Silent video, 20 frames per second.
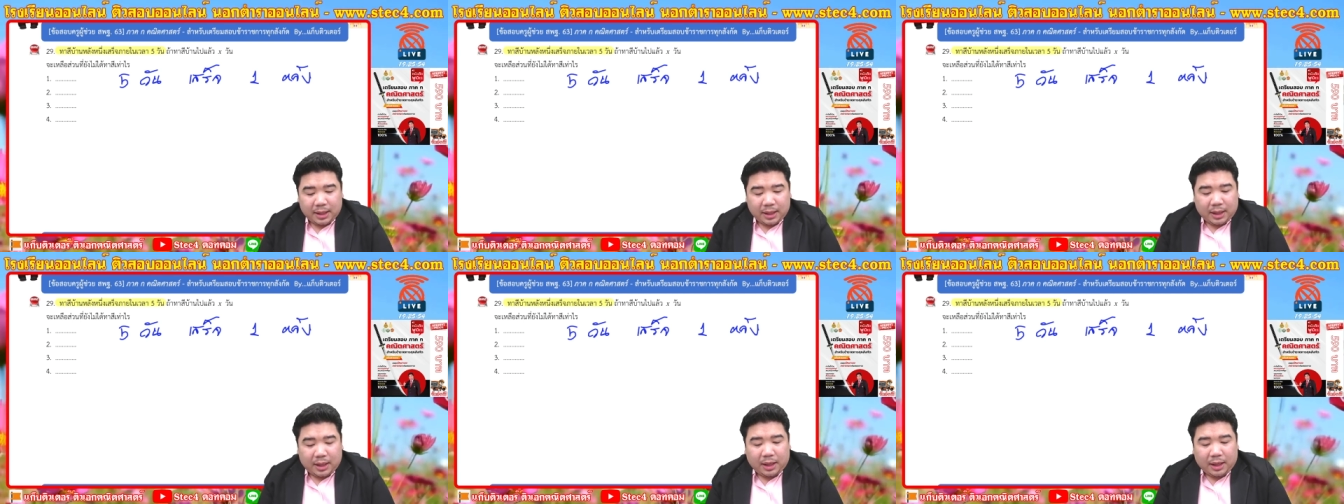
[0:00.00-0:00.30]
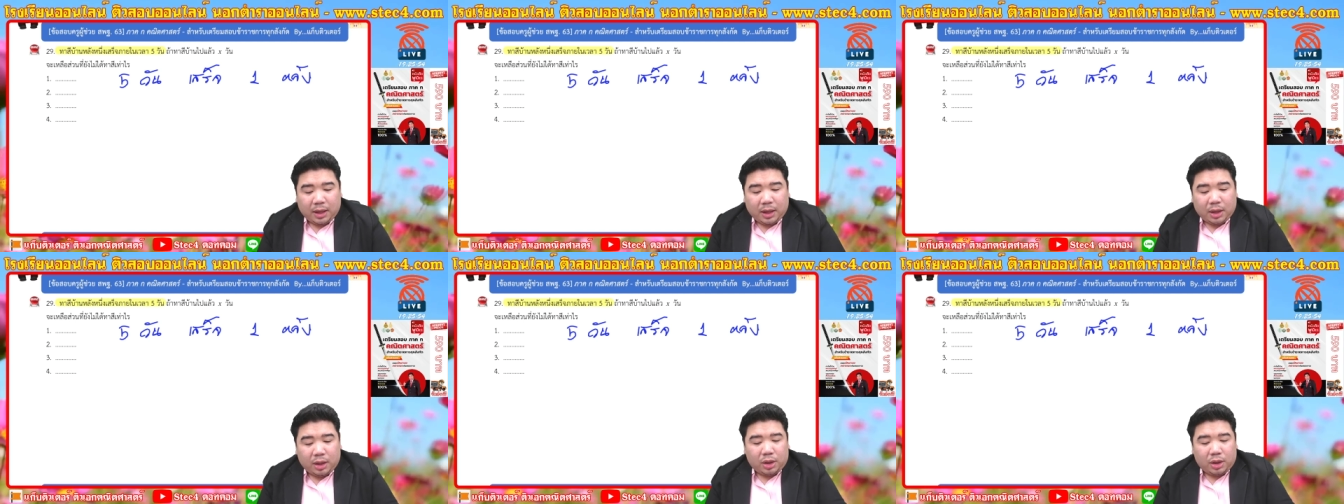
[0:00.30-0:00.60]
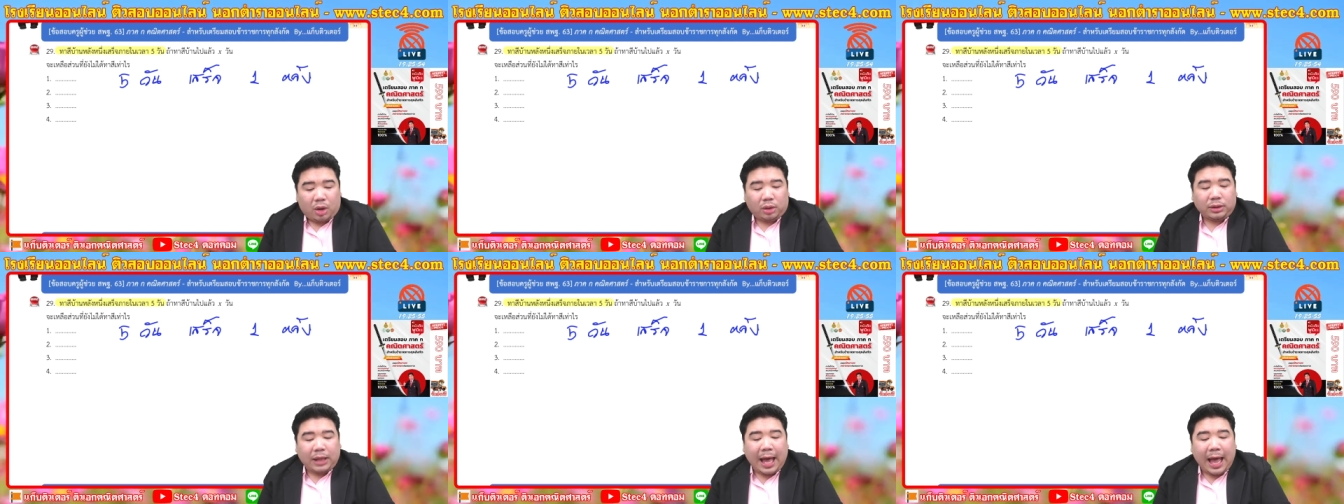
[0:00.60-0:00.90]
ๆ
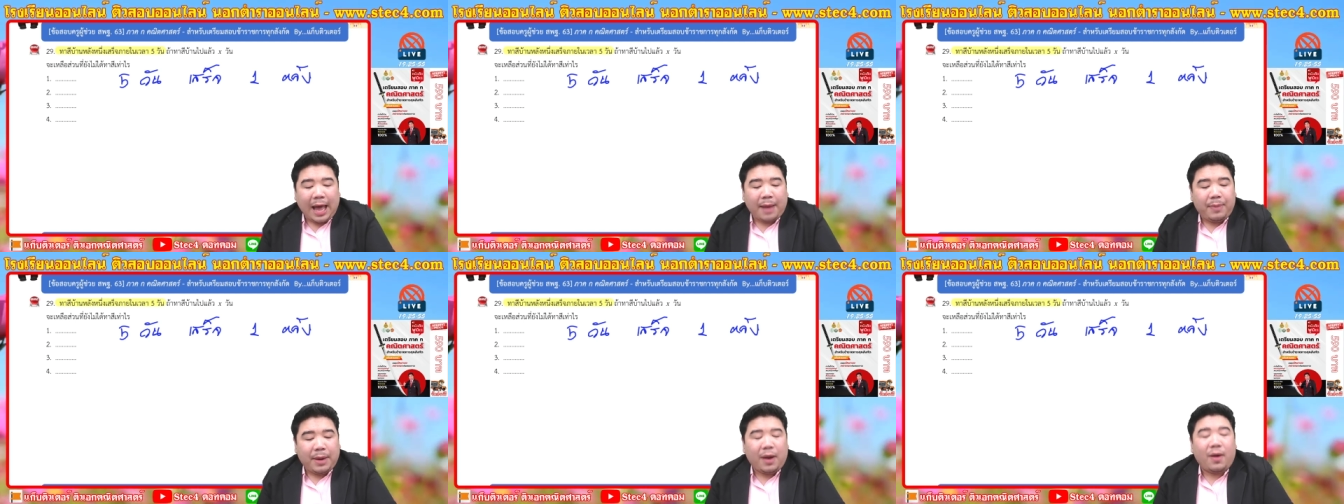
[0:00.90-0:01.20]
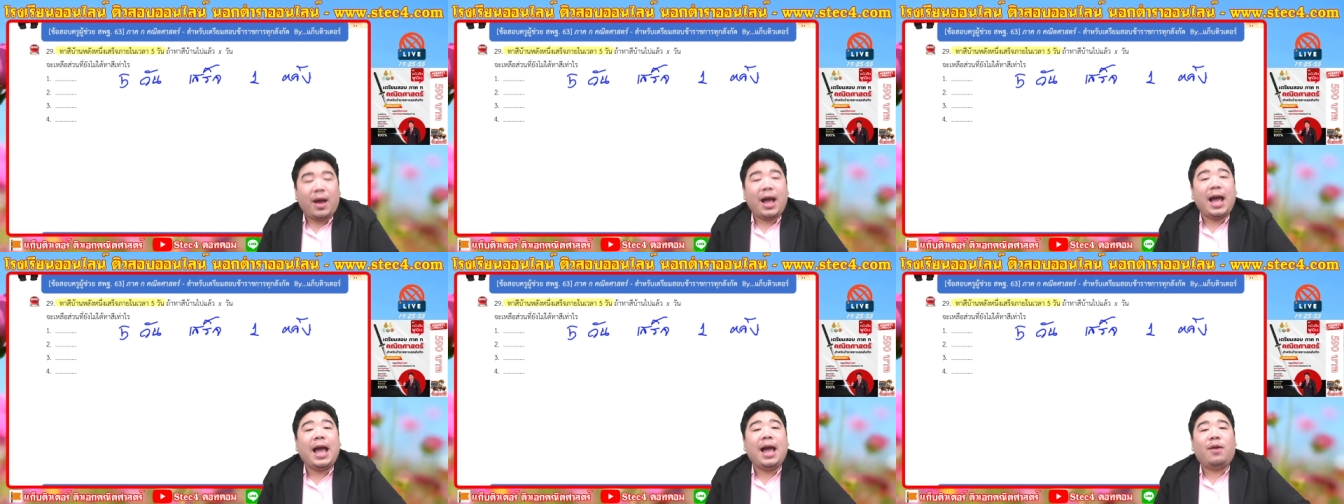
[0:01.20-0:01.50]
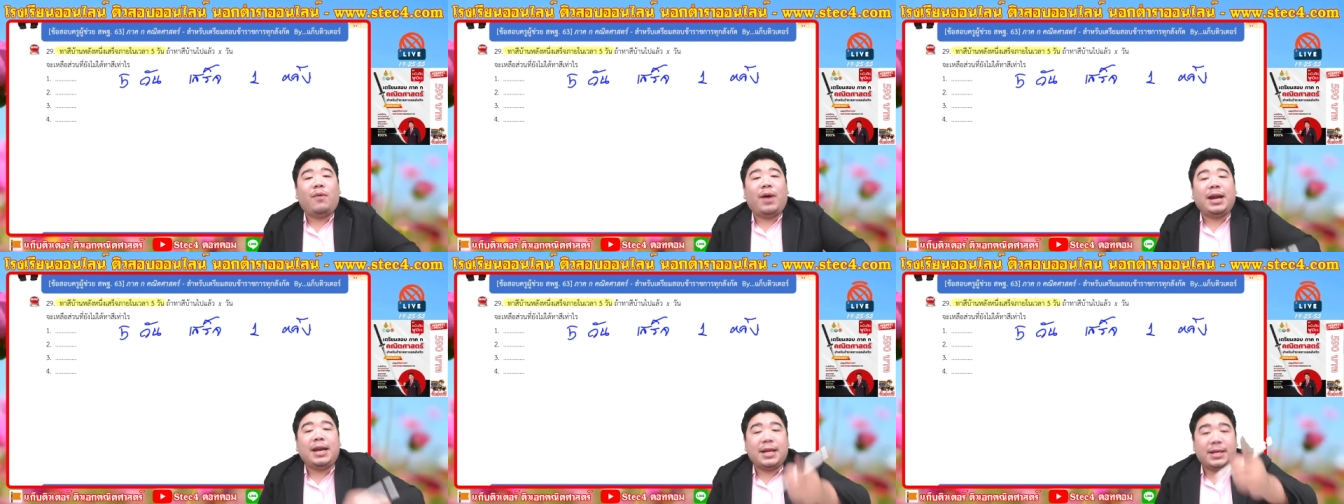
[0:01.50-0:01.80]
น้องทาไปแล้ว
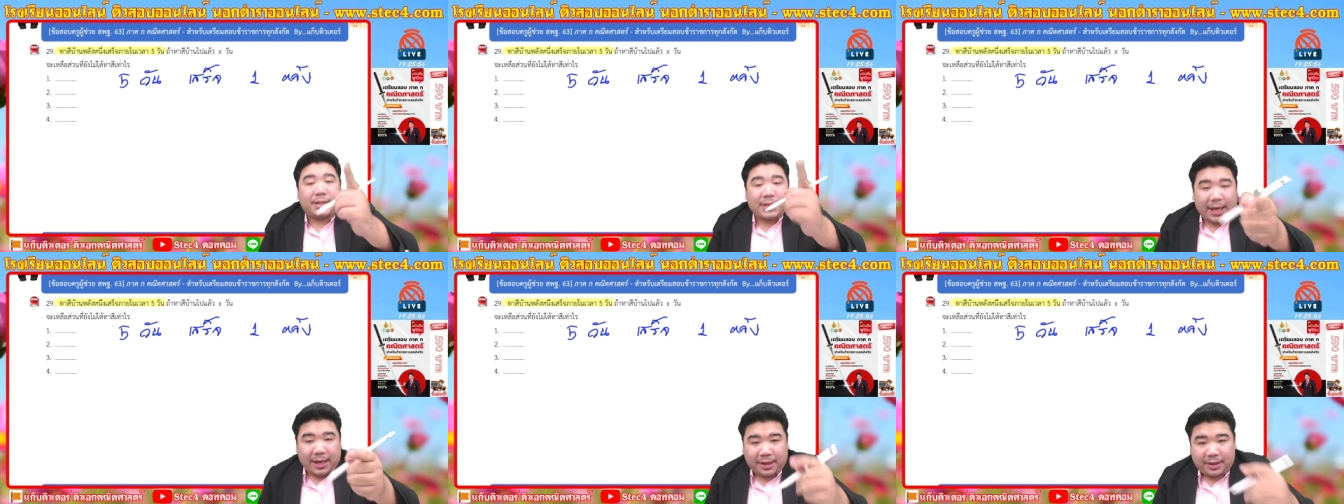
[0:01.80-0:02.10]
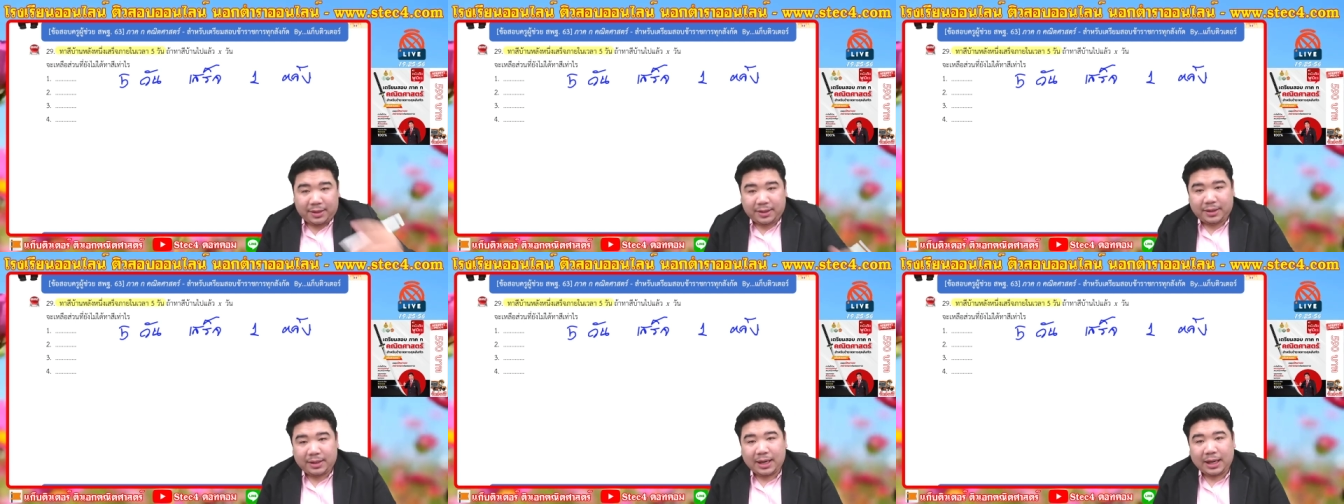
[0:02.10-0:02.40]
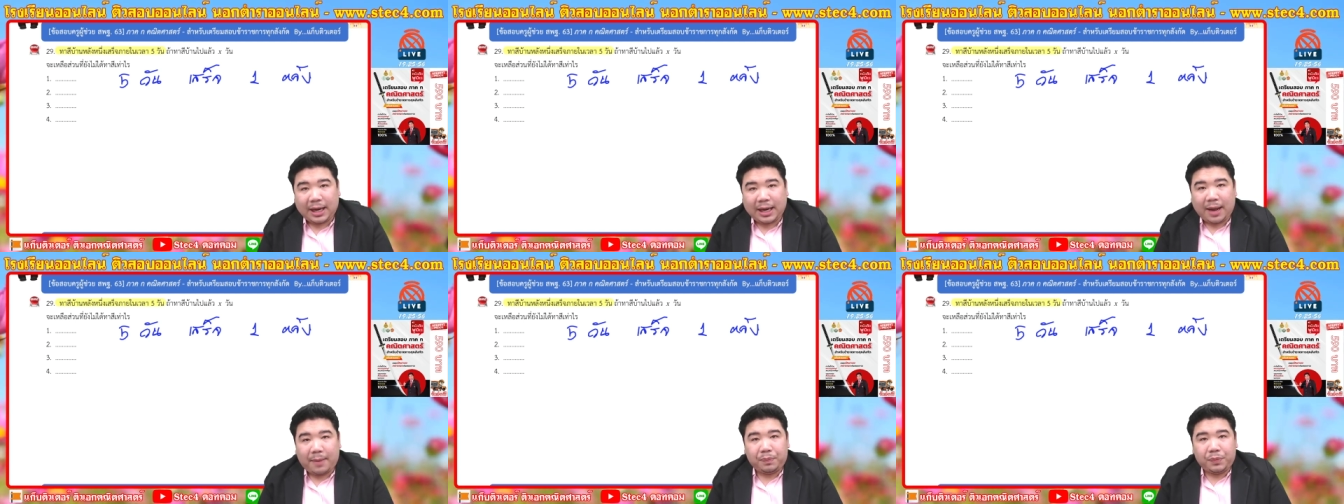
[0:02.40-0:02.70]
5วันเนี่ยเสร็จ
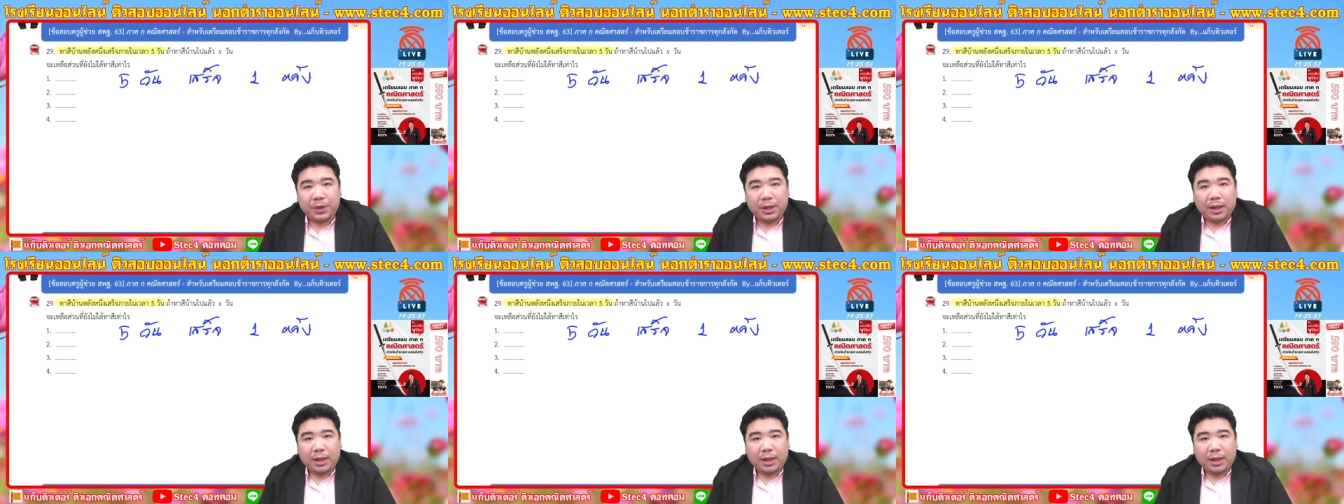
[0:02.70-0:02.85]
นะครับ